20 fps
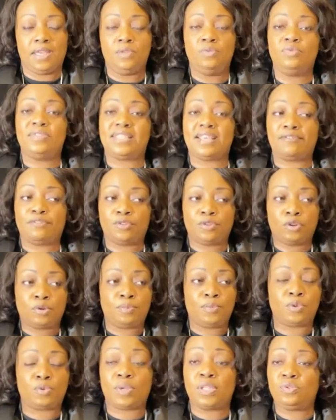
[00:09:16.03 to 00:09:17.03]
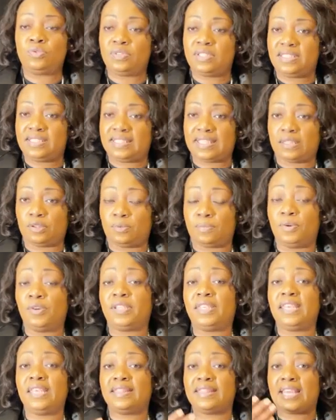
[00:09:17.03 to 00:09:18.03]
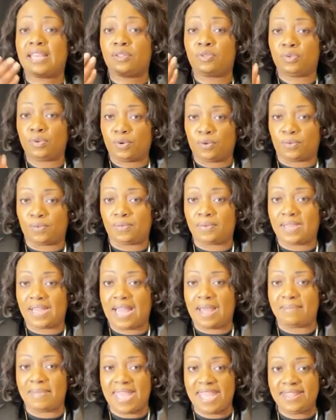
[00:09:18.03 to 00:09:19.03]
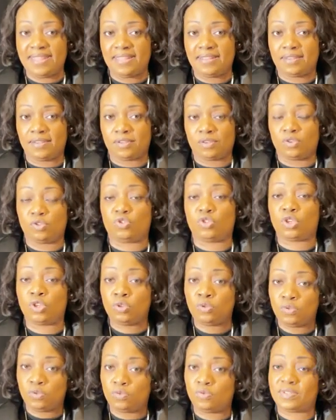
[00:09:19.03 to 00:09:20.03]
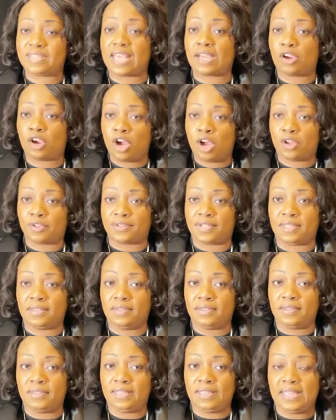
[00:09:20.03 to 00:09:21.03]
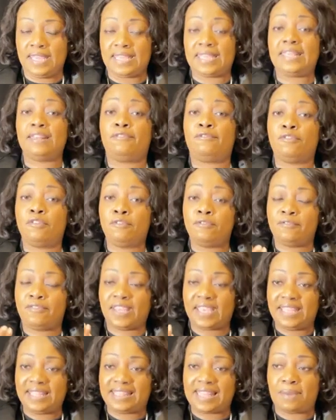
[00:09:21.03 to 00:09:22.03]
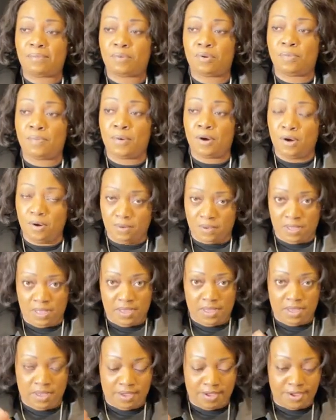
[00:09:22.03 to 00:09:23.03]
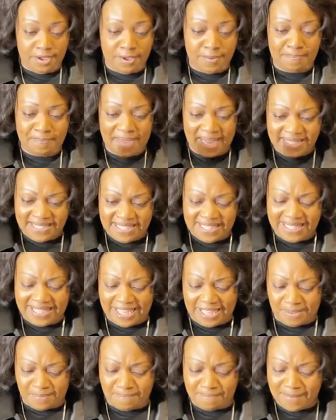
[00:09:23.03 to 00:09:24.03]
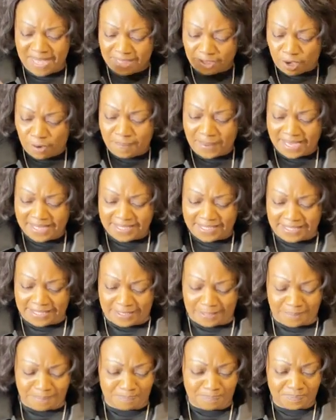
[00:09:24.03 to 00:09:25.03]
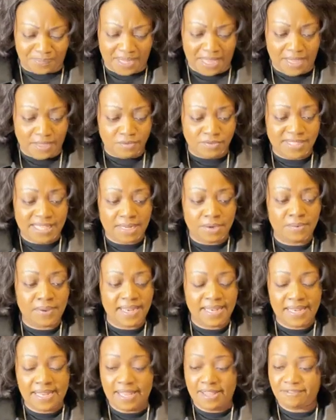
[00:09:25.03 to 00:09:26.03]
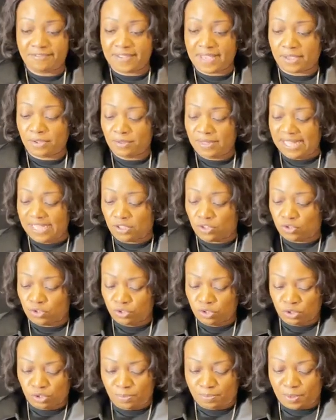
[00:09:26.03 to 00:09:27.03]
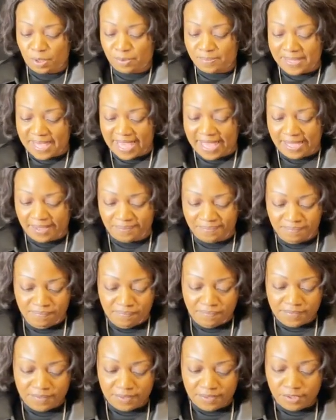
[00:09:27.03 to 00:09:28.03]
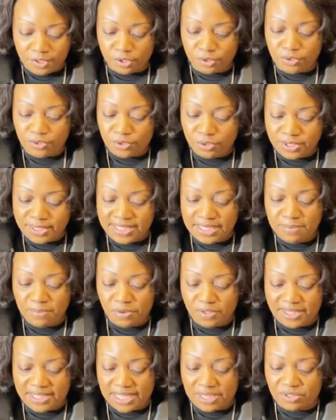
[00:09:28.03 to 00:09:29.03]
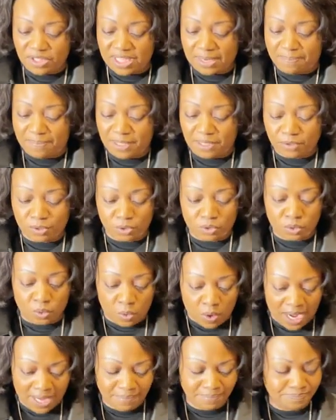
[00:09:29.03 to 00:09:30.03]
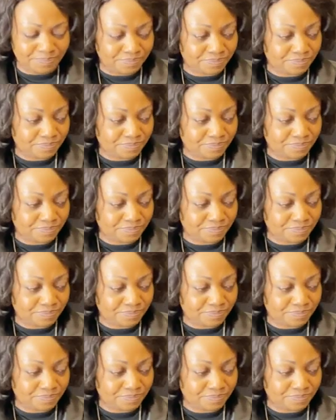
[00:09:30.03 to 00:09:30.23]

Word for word: Nous avons donc besoin du discernement qui est un don. Amen. Que Dieu nous accorde et qu'il faut véritablement euh, pratiquer, mettre en pratique. Nous allons aller faire une lecture, une première, dans 2 Timothée au chapitre 3